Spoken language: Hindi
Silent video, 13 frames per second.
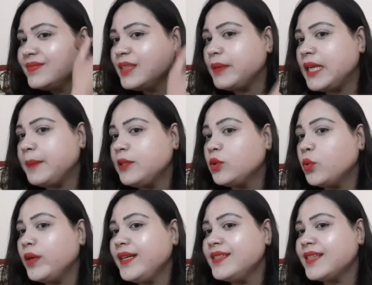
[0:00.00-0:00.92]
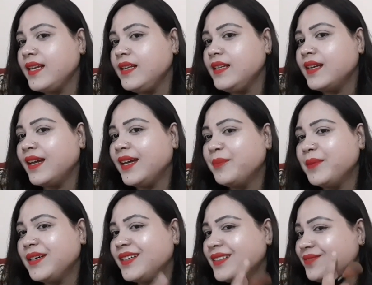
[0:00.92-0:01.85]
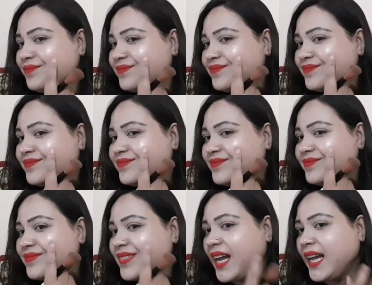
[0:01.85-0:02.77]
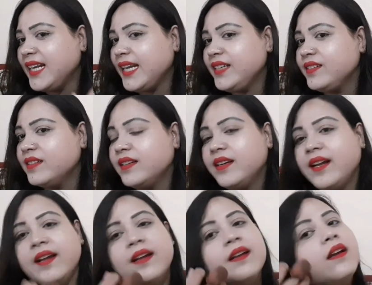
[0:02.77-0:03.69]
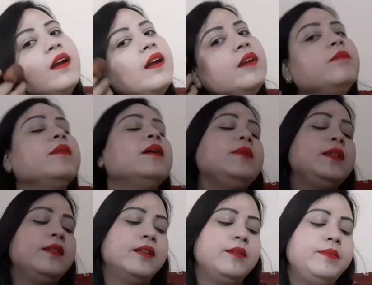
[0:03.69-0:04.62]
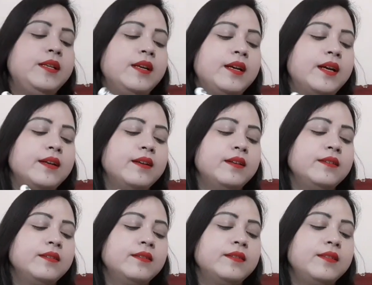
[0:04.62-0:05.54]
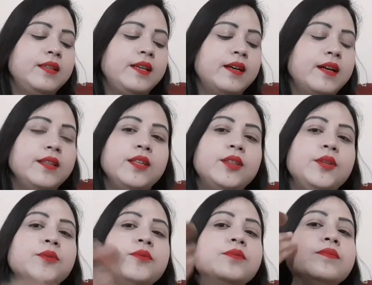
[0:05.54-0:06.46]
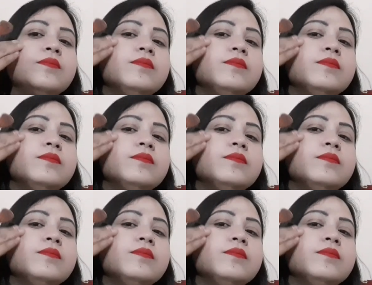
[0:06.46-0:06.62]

कि मैंने अभी थोड़ा ही सही लिया है मगर हाईलाइट कर रहा है एंड मैं इधर भी लगा कर दिखा देती हूँ